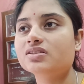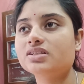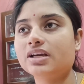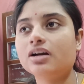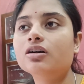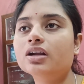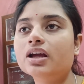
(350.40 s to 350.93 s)
যে
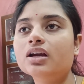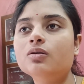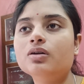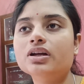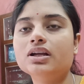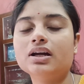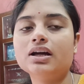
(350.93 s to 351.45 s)
কটাই
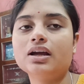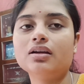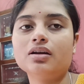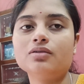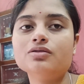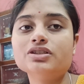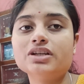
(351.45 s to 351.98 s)
করি না কেন
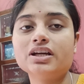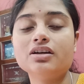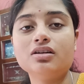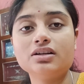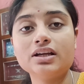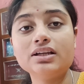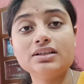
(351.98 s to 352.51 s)
এখন সেই
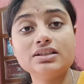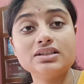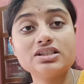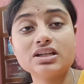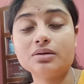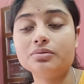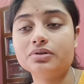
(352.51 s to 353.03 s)
কটাই
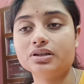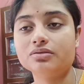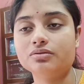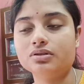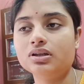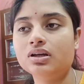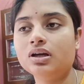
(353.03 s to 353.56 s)
নিষ্ঠা ভরে
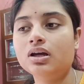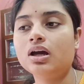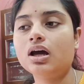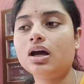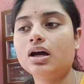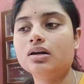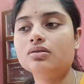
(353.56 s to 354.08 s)
করি
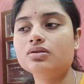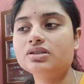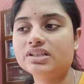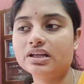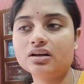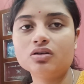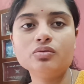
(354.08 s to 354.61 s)
আর ওই
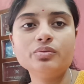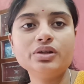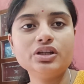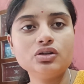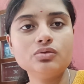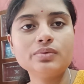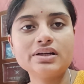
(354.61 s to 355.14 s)
যেরকম
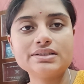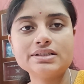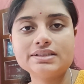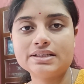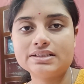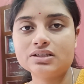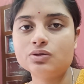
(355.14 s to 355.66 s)
নিয়ম আছে
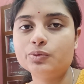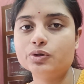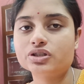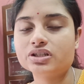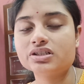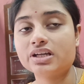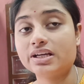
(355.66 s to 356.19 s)
যে যে
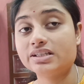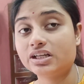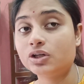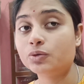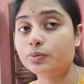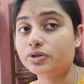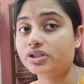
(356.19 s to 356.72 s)
উপসে সেই সেই
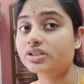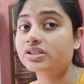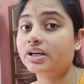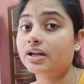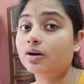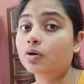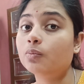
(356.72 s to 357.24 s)
উপোসে
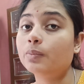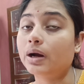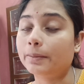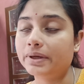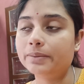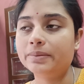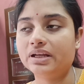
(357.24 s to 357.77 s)

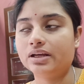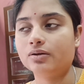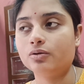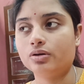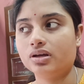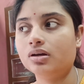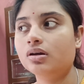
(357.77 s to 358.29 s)
সেরকমভাবেই মেনে
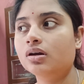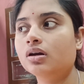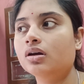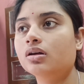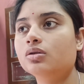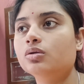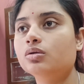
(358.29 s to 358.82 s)
করি
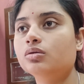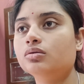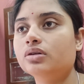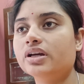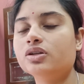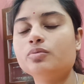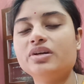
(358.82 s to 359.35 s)
তো
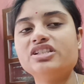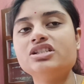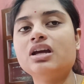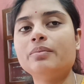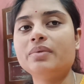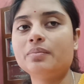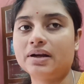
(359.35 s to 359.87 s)
একটু বেশি
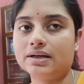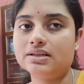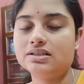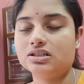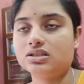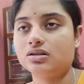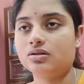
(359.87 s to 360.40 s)
আমি মানার
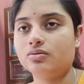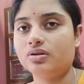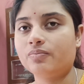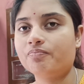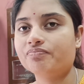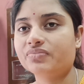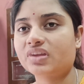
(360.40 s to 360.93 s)
চেষ্টা করি
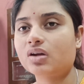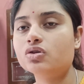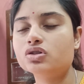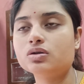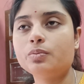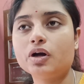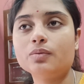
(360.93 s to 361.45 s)
ওই
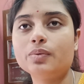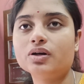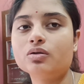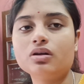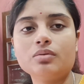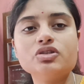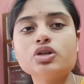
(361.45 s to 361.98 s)
জন্য পটপট
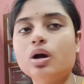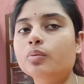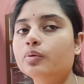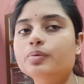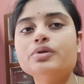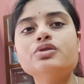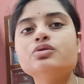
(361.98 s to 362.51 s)
করে আমি সব উপোস